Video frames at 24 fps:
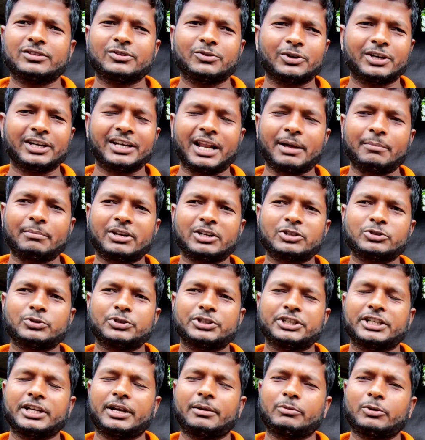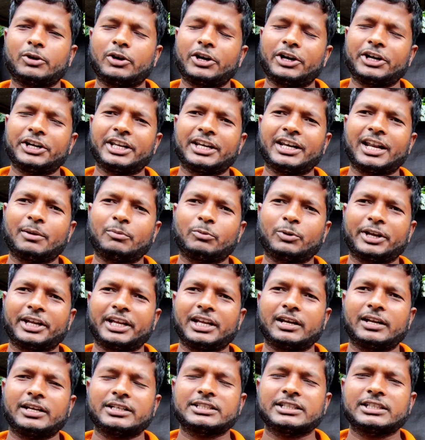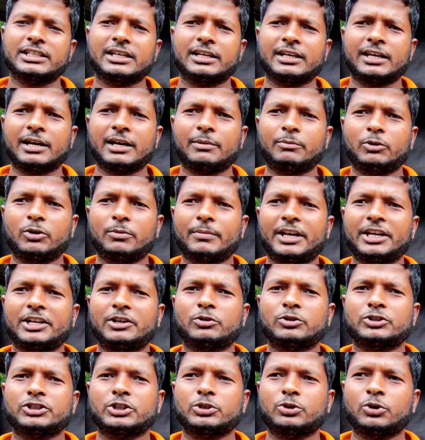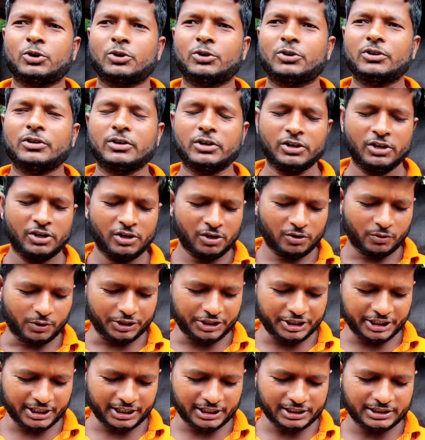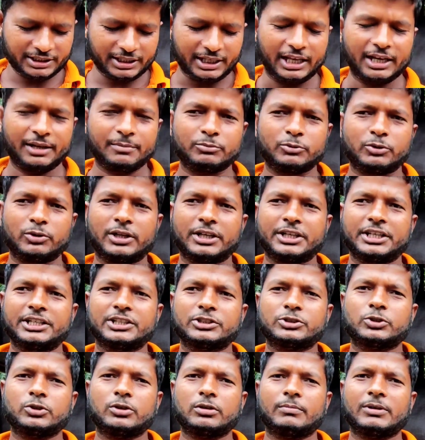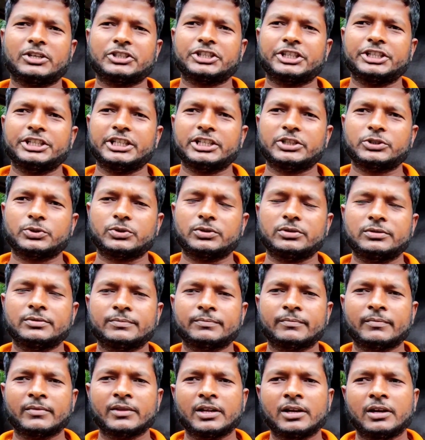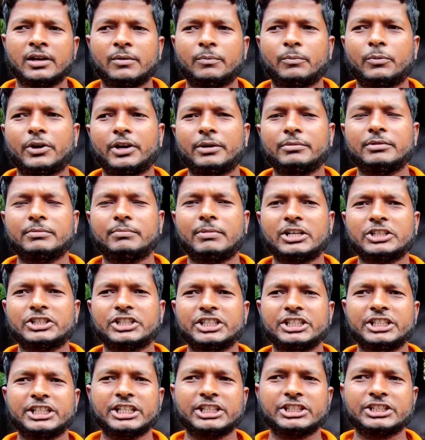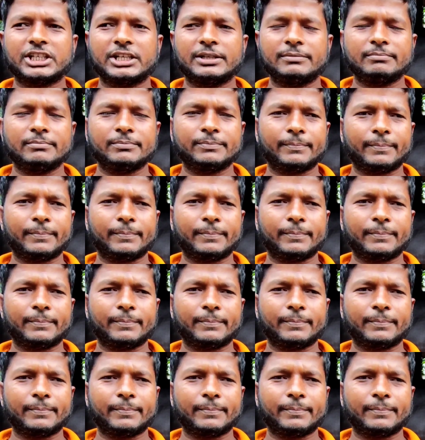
ওটার নাম রাখছো নি আমাকে হয় হ্যাঁ, এটার নাম রেখে লাইছি এটার নাম হলো মানিকগঞ্জের ডন কয় ঠিক আছে আলহামদুলিল্লাহ কিনছো বাসায় নিয়ে আসো পরে আমি বাসায় নিয়ে আসলাম